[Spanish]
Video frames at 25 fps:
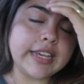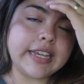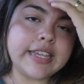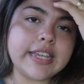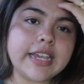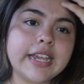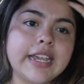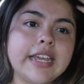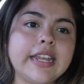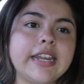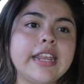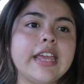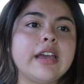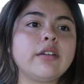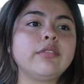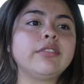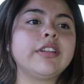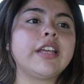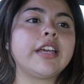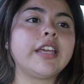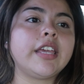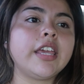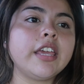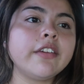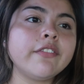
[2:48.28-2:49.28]
que ella quería
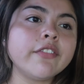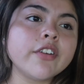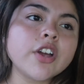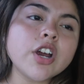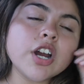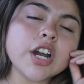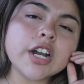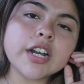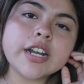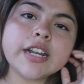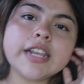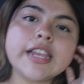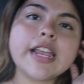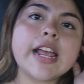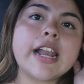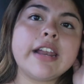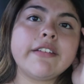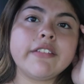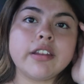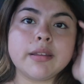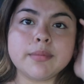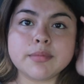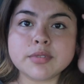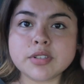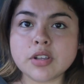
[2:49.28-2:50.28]
una gift card y ya le
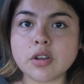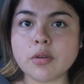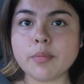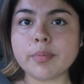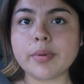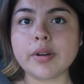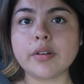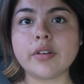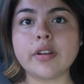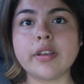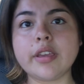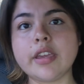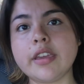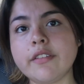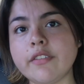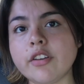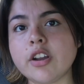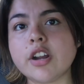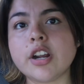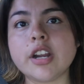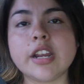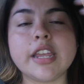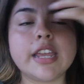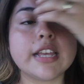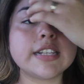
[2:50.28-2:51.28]
venimos a comprar una gift
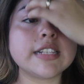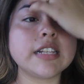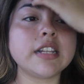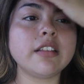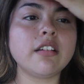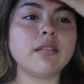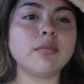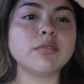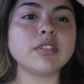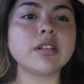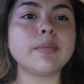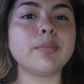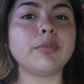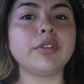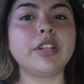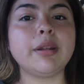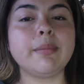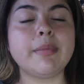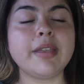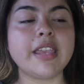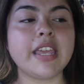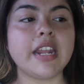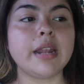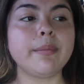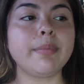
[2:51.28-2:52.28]
card y ya se la vamos a poner
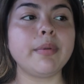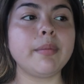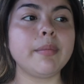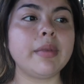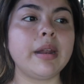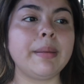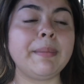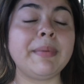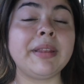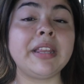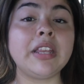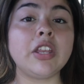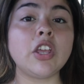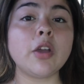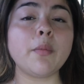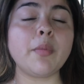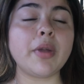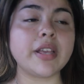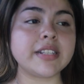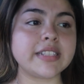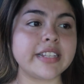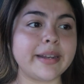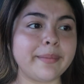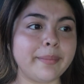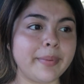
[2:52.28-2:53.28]
mañana primera yo
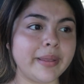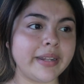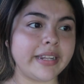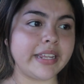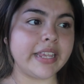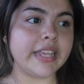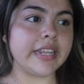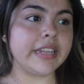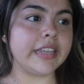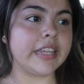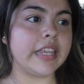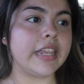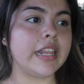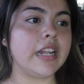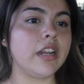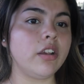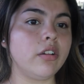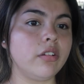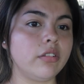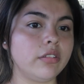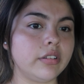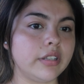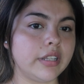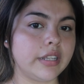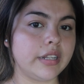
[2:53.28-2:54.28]
voy a estar pendiente
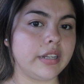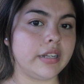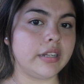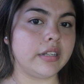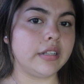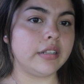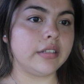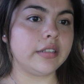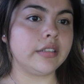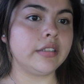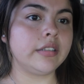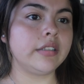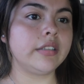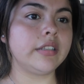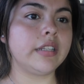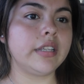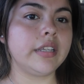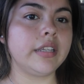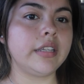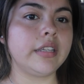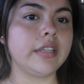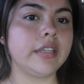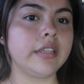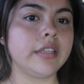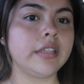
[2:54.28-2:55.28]
del,
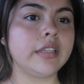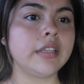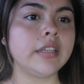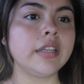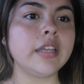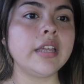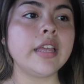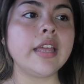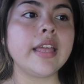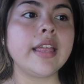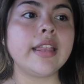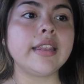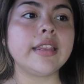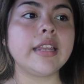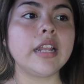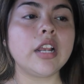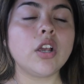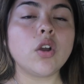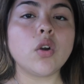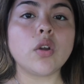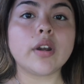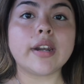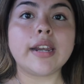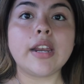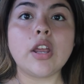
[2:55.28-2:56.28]
del,
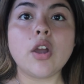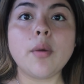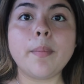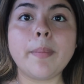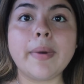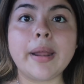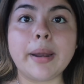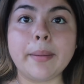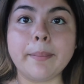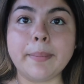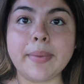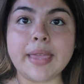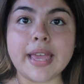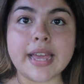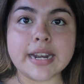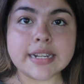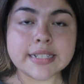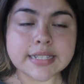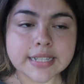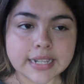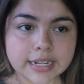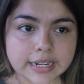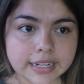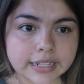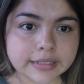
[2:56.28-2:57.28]
correo para
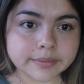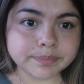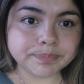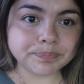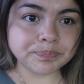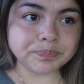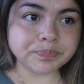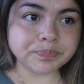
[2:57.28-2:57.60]
enviársela.